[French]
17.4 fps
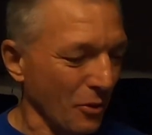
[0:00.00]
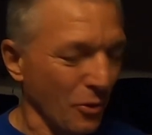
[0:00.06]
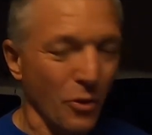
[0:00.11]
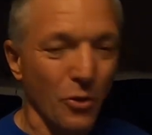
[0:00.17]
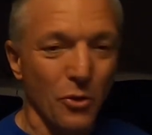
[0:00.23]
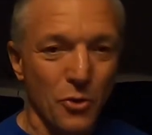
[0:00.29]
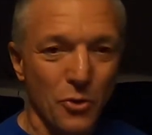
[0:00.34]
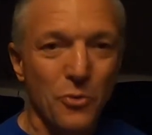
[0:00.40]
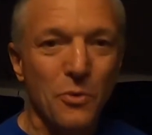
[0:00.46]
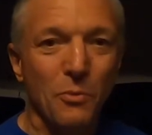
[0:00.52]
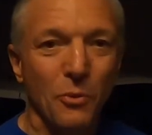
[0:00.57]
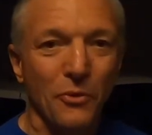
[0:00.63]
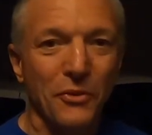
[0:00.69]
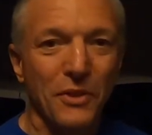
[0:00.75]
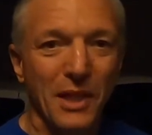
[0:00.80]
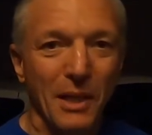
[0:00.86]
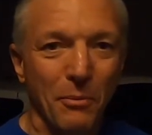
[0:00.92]
quand je suis
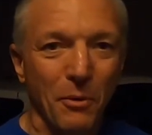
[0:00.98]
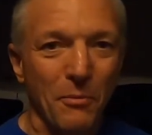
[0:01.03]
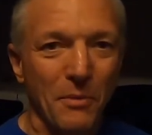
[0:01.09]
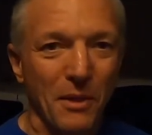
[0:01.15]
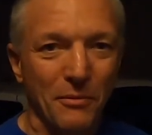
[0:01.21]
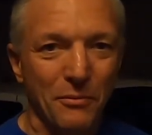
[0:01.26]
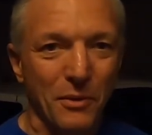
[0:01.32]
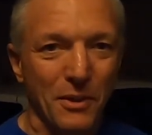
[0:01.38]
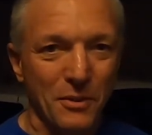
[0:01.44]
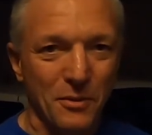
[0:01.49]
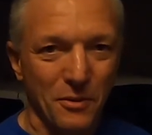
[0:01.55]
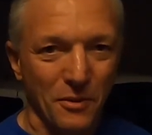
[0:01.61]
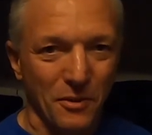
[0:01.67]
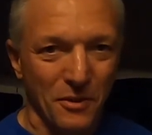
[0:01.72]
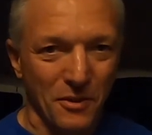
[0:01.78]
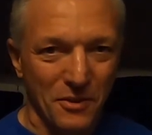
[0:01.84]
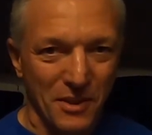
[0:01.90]
monté la première fois
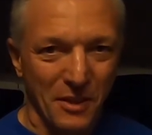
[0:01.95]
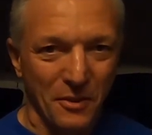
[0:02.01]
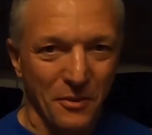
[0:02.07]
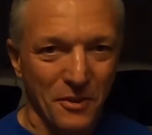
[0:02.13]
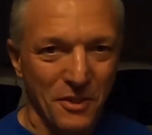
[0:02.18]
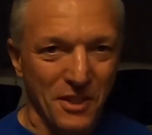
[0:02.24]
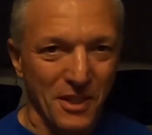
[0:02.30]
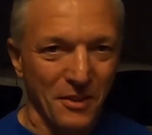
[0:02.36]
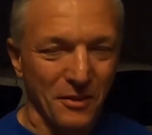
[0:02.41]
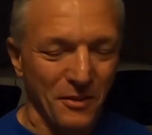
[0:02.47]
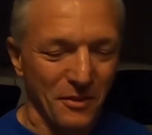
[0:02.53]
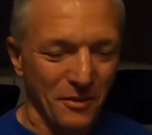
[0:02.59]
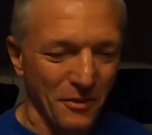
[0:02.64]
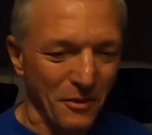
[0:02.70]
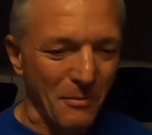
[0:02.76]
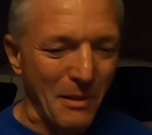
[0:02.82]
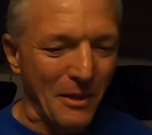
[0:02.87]
sur cet engin
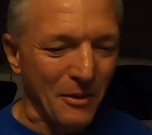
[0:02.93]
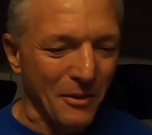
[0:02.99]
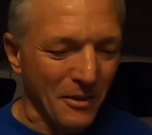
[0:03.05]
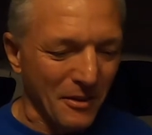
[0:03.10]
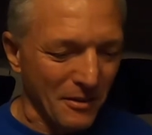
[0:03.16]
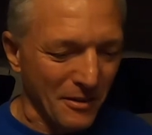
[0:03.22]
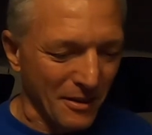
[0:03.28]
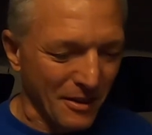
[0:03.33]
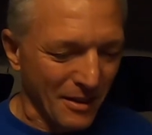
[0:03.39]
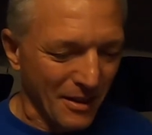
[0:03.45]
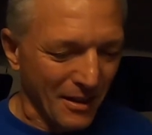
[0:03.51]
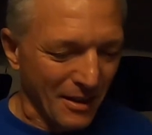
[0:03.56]
de malheur,